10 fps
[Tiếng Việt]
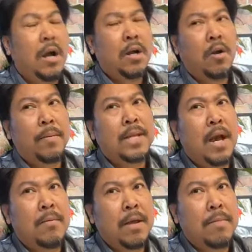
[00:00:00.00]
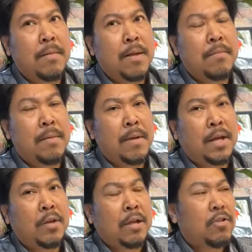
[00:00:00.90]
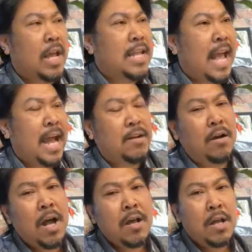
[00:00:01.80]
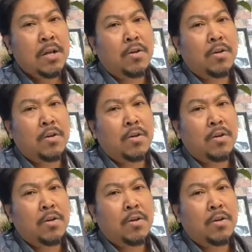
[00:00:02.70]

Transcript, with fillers: Trời ơi rồi bây giờ mày mày mày mày, mày kêu tao về nhà nữa,